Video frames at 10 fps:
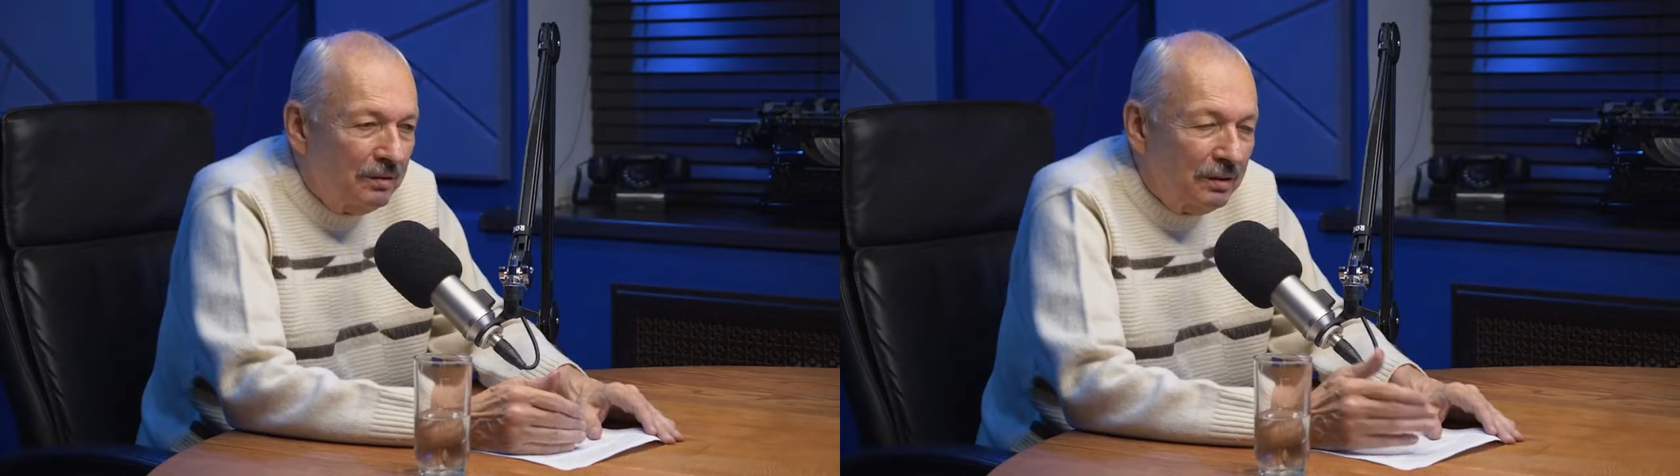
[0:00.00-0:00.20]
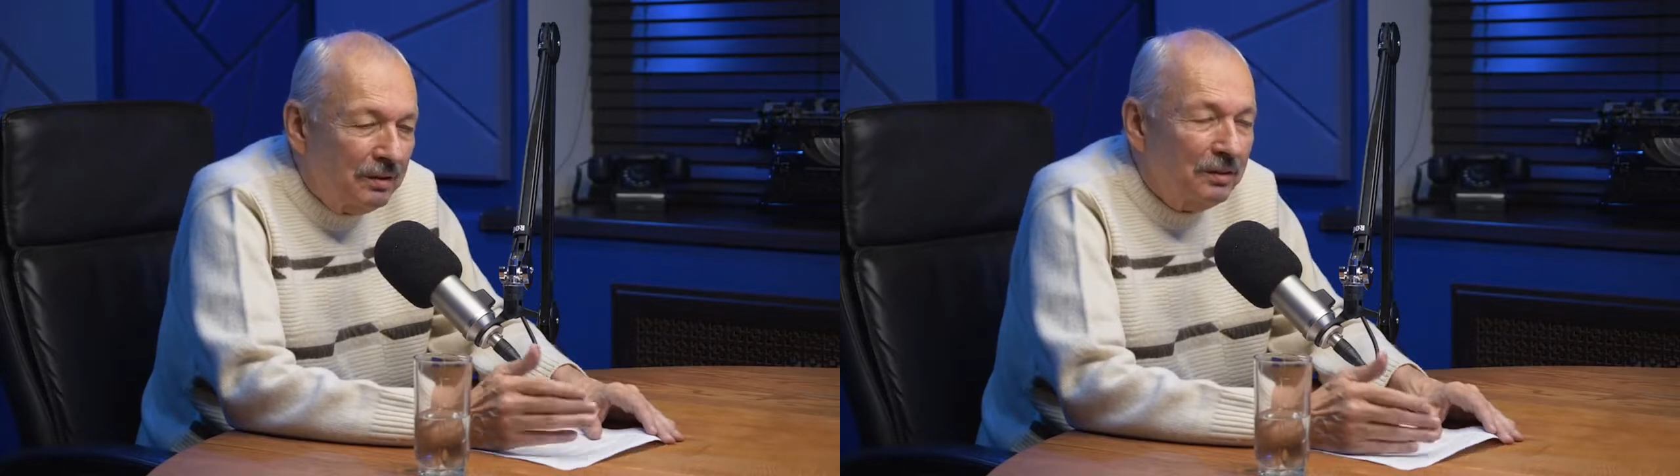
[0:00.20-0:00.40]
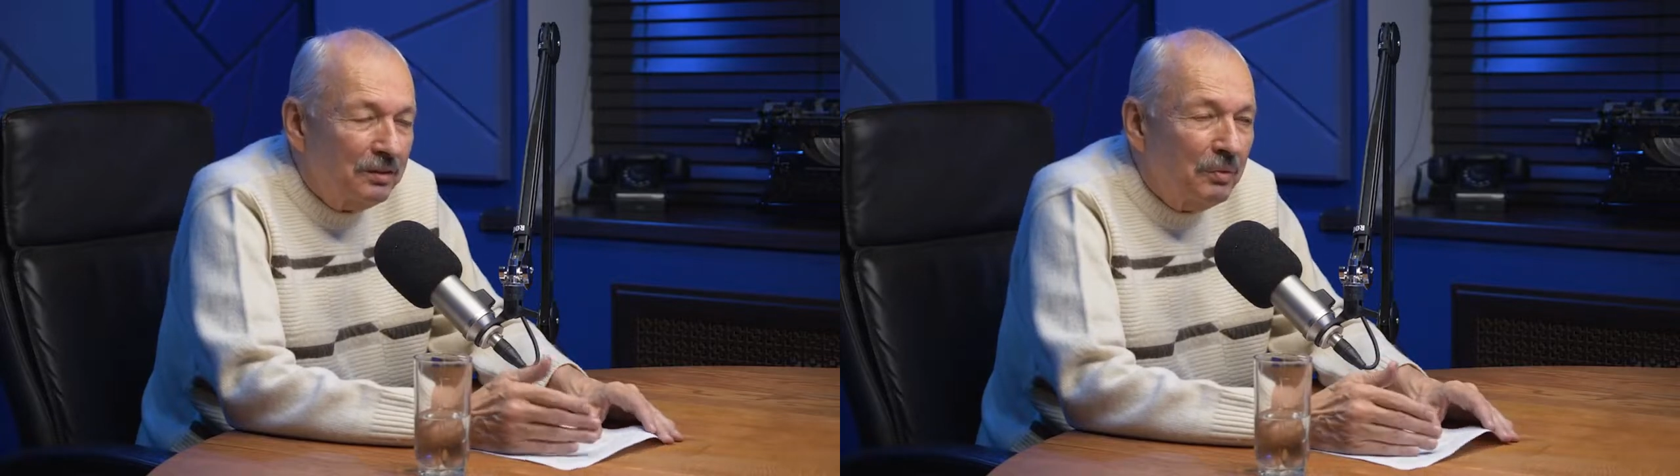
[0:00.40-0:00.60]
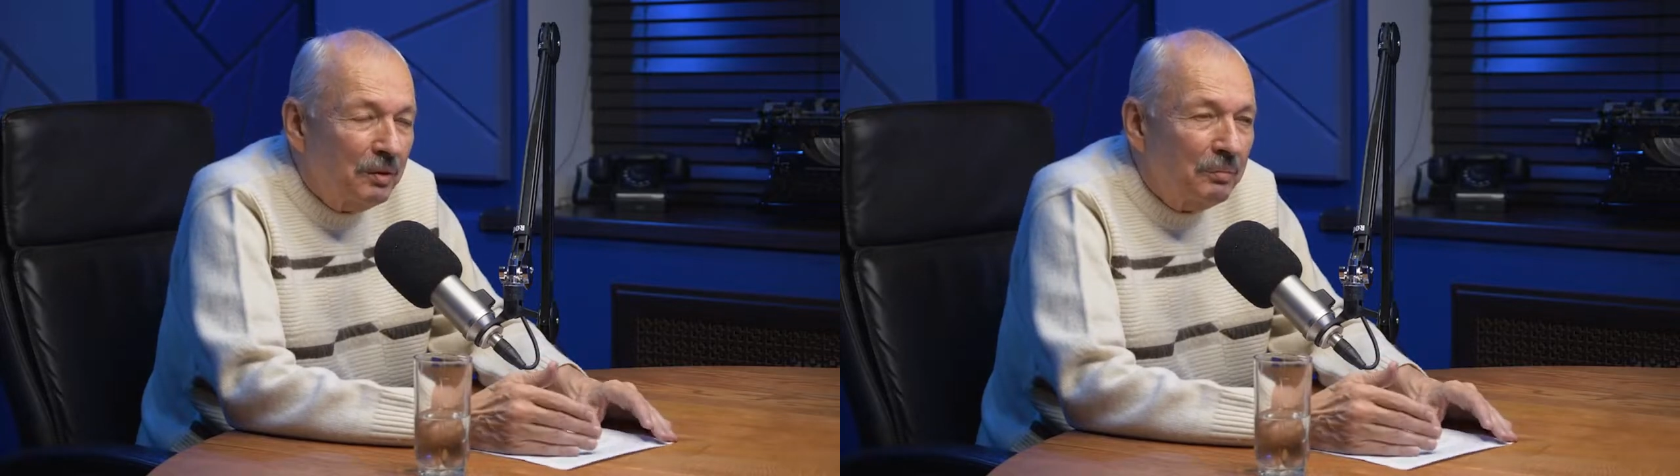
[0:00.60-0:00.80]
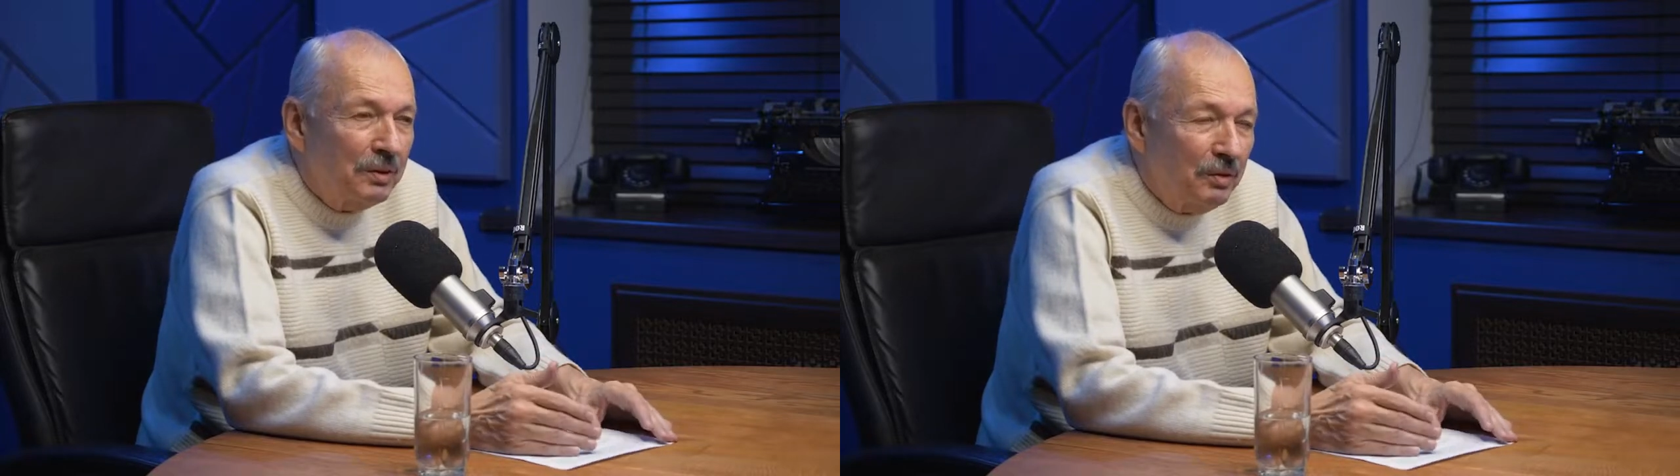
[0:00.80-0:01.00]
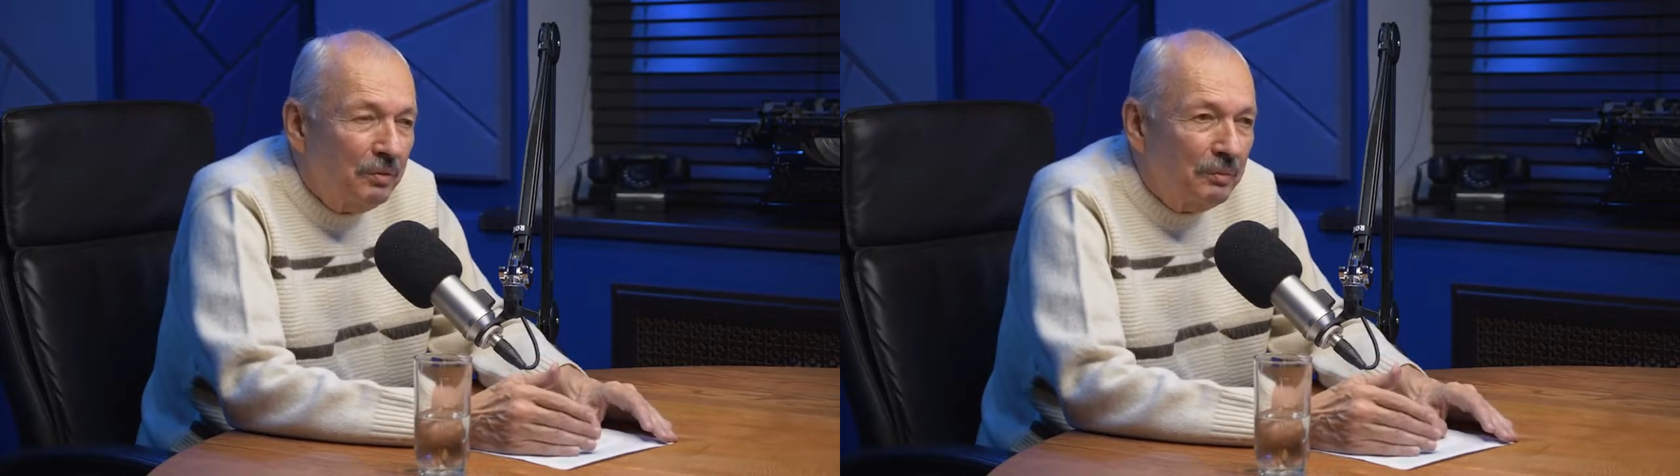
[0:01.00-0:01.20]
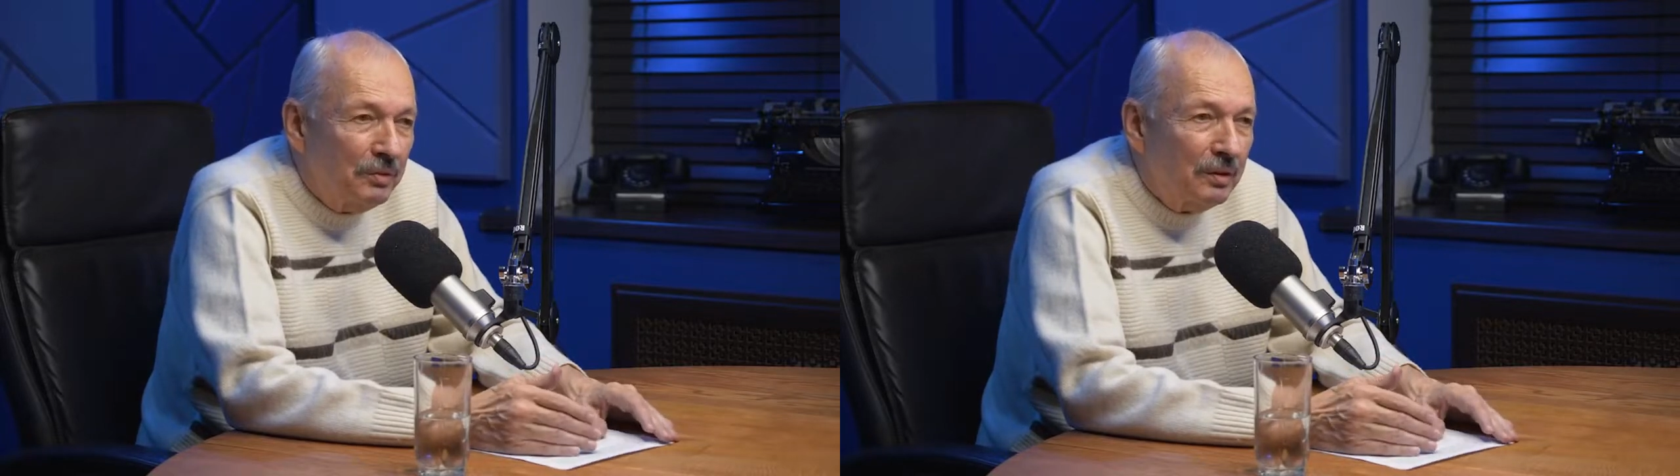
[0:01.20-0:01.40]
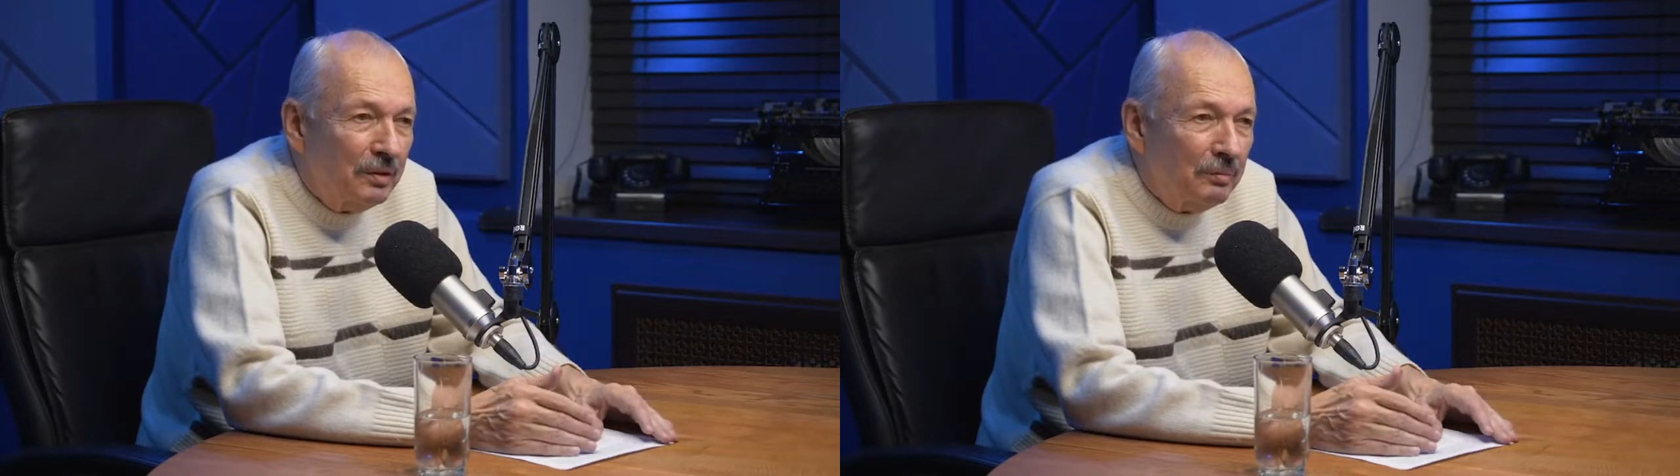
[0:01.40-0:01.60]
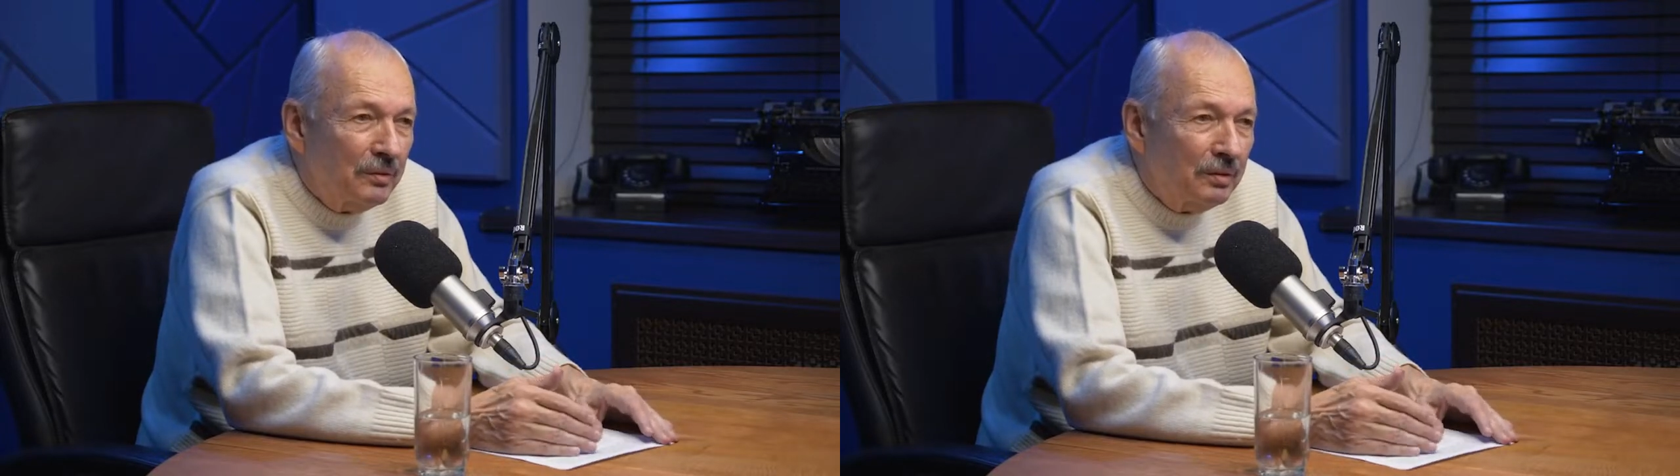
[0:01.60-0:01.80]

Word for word: тогда они были под грифом, скажем так,